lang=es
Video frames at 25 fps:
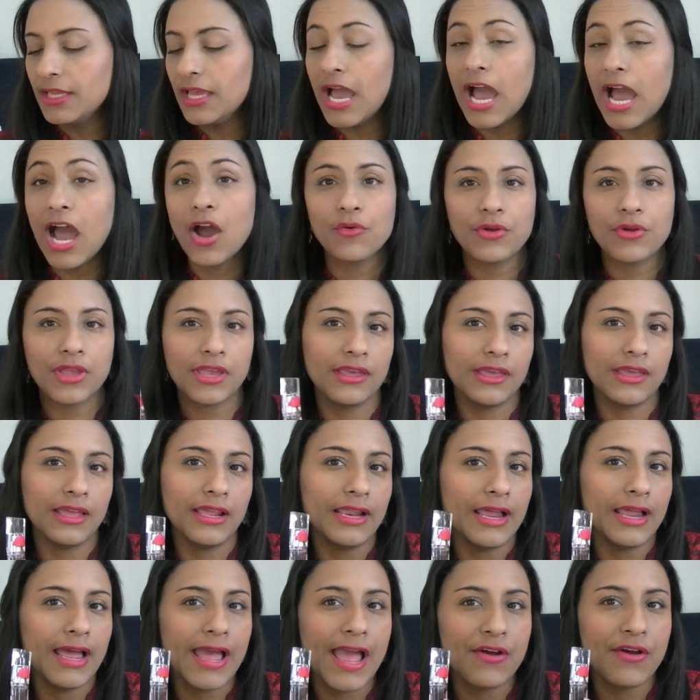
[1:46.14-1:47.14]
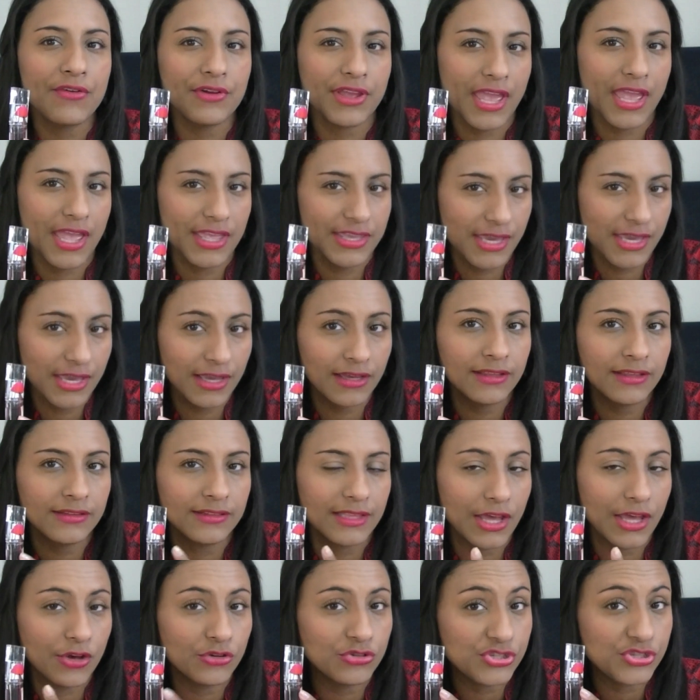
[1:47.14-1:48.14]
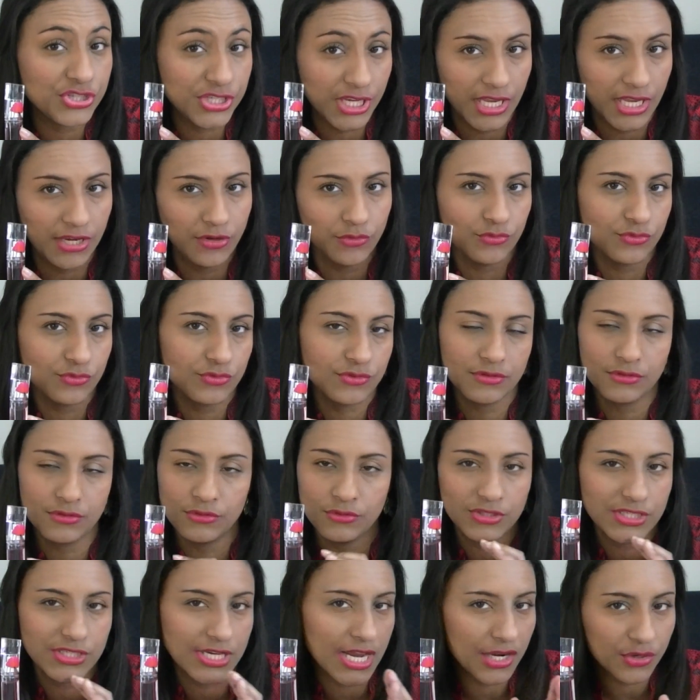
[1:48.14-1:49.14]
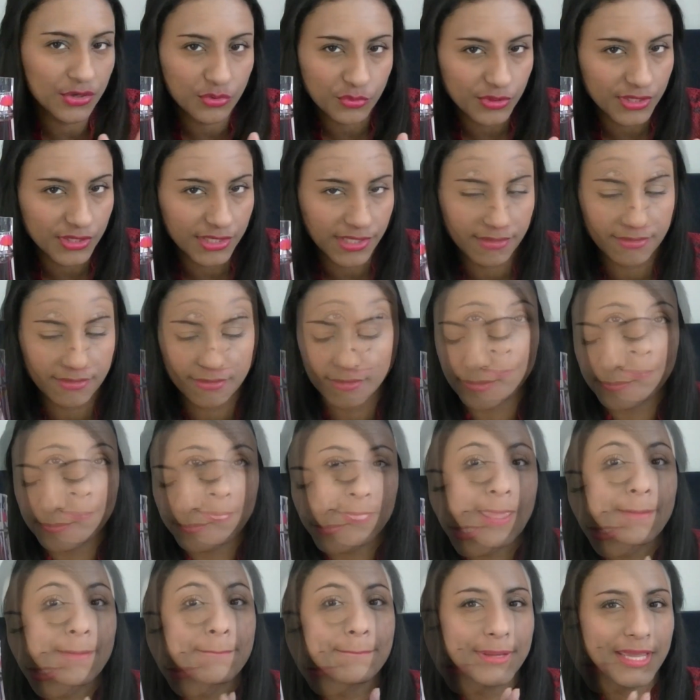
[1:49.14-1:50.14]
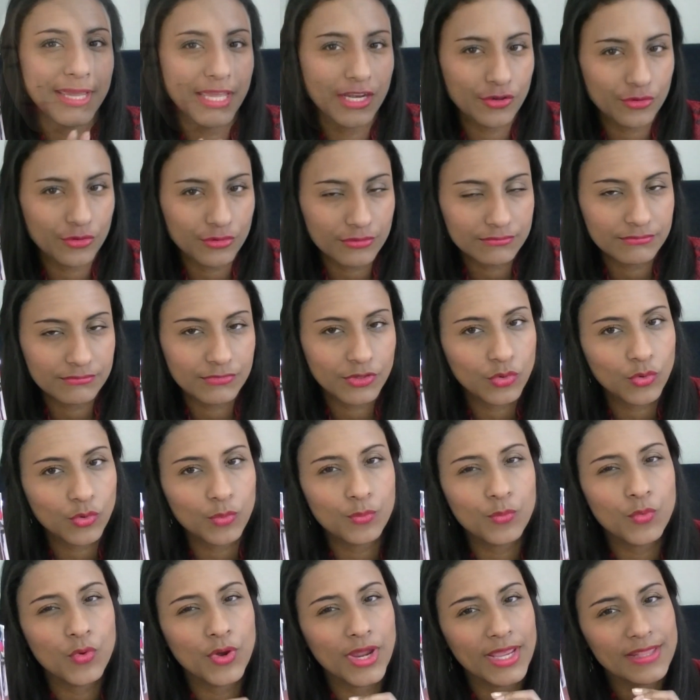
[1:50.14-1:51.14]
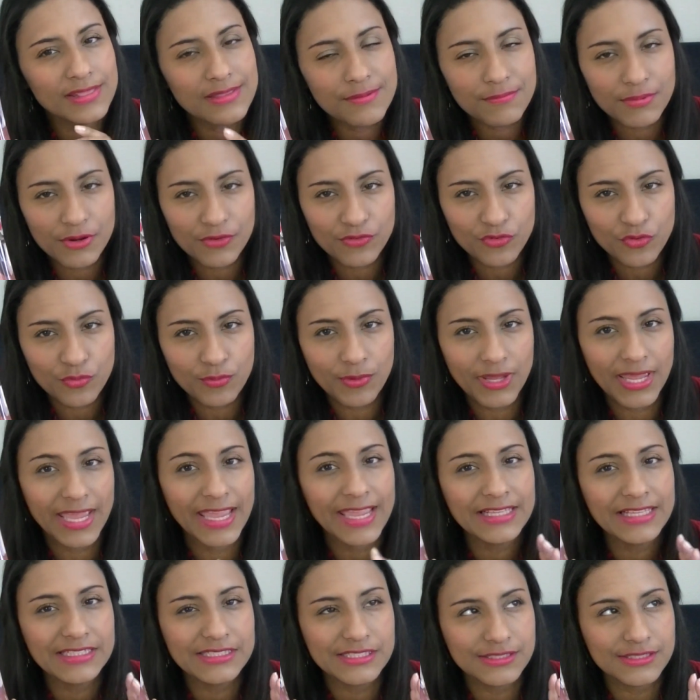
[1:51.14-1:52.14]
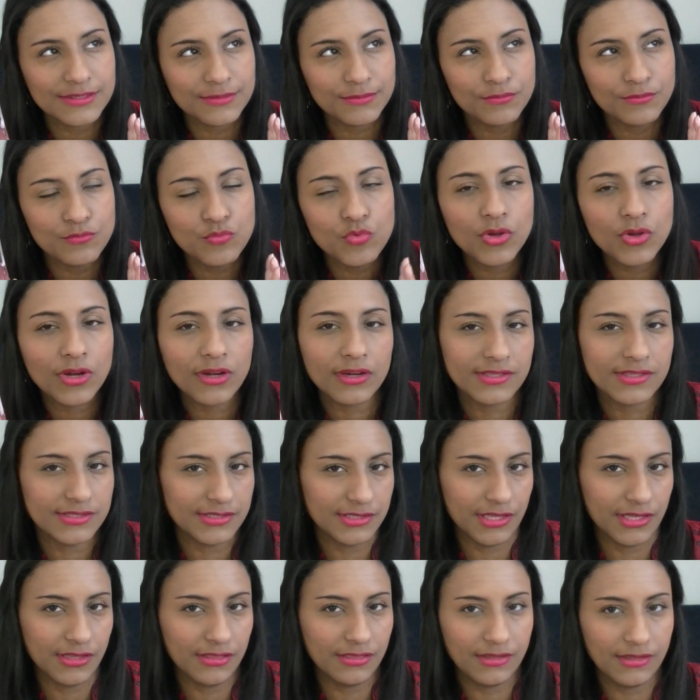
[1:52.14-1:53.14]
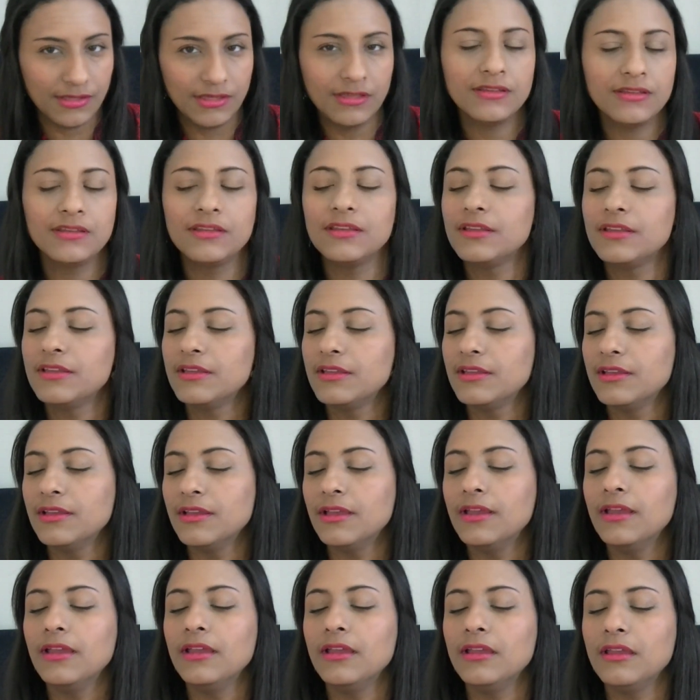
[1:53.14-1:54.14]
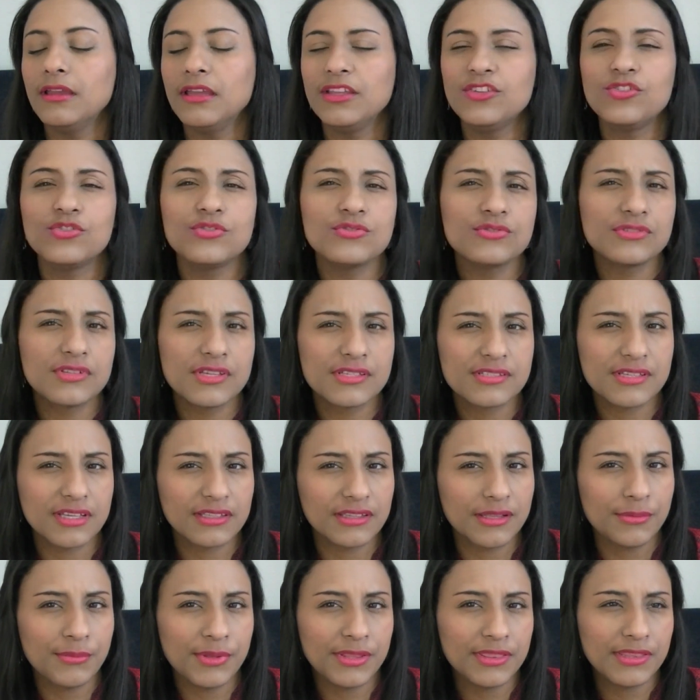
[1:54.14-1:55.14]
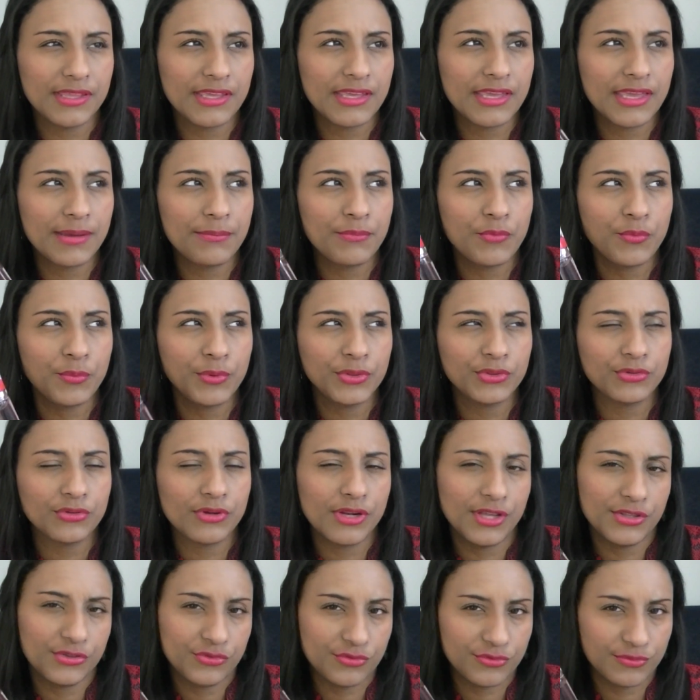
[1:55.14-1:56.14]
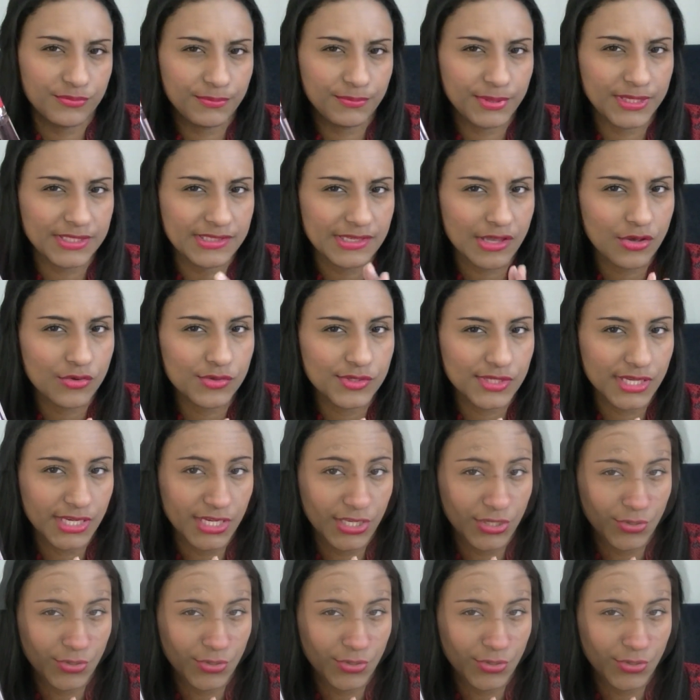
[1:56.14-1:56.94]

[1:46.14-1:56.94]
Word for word: Aunque, aunque hayan estado llenos, ya no olían tan bien. Pero como este perfume es muy reciente, eh, yo no sé exactamente en qué momento del año pasado salió.